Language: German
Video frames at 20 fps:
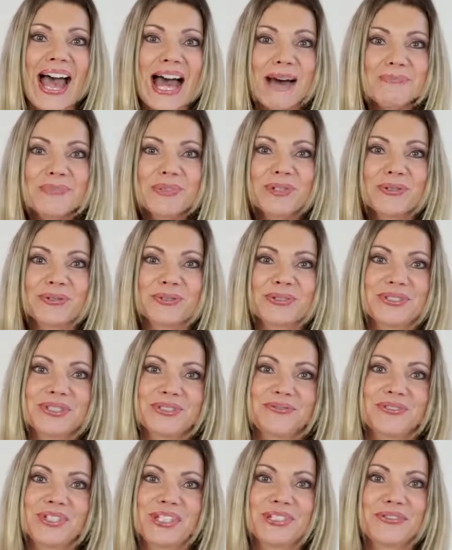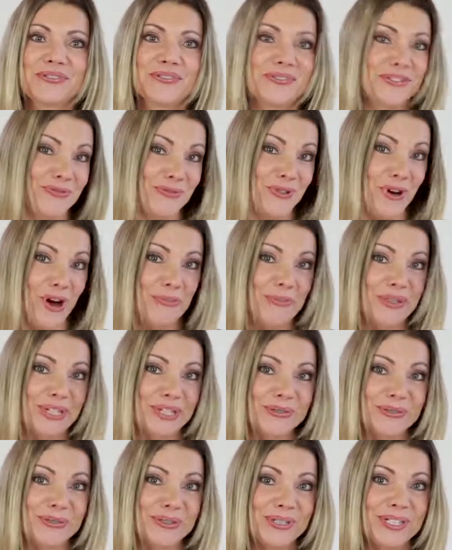Abgerundet wird die Formel
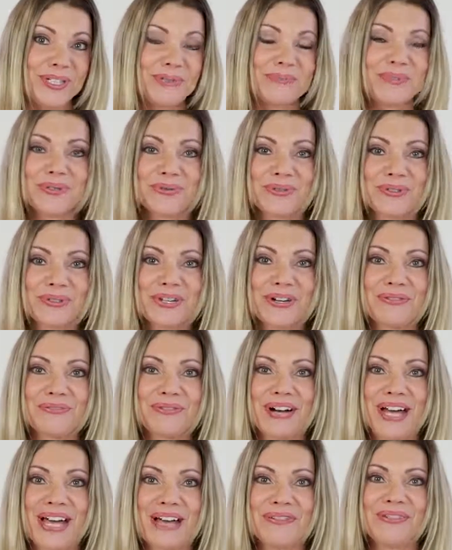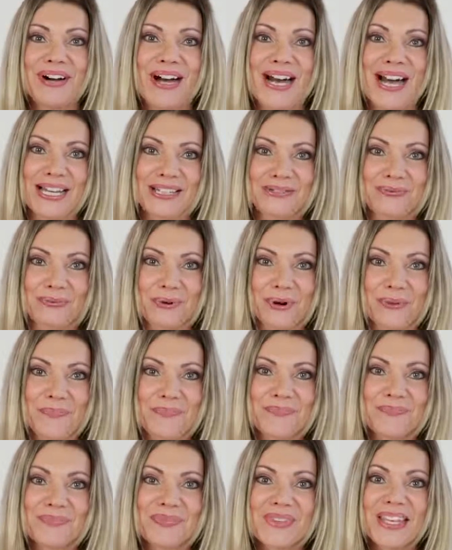natürlich mit unserer Forever Aloe.
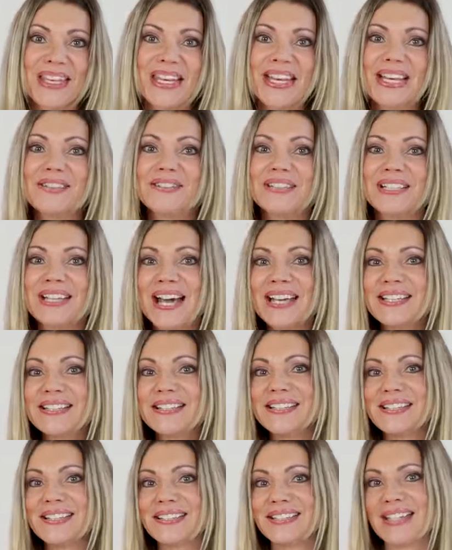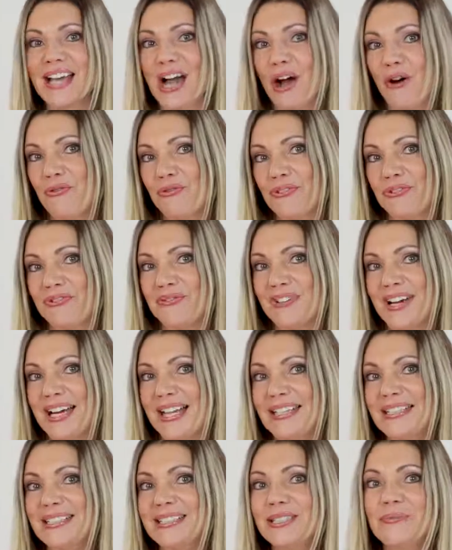Vielleicht ist es dir
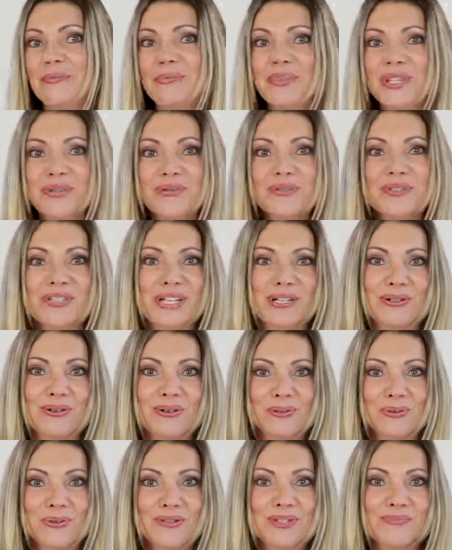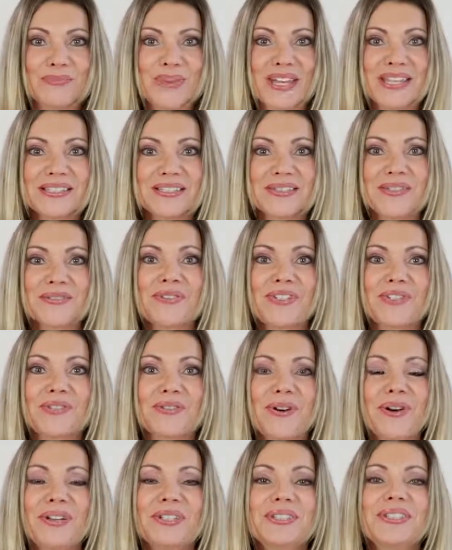aufgefallen, die Biocellulose Mask
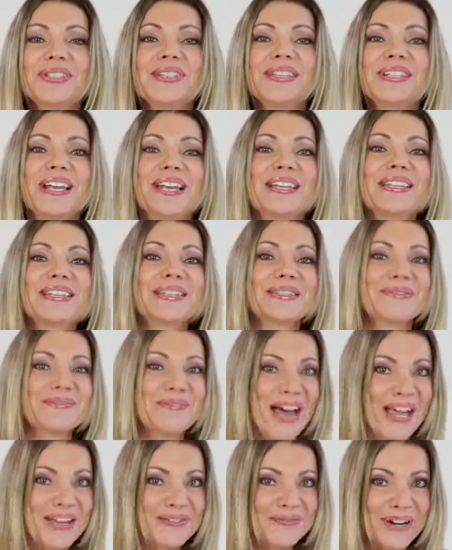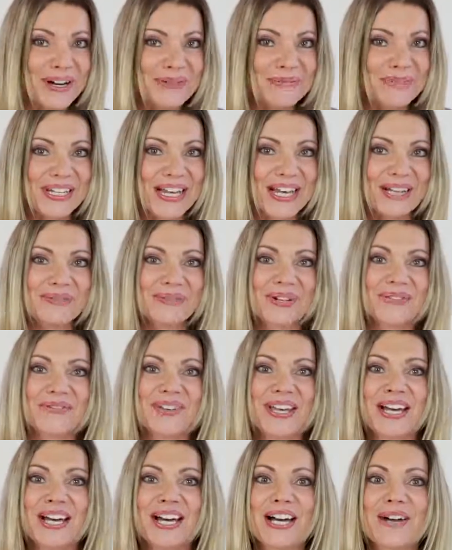versorgt dich gleich zweifach mit Aloe
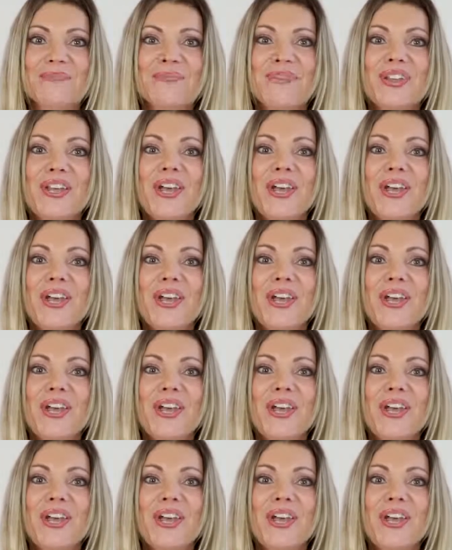Vera.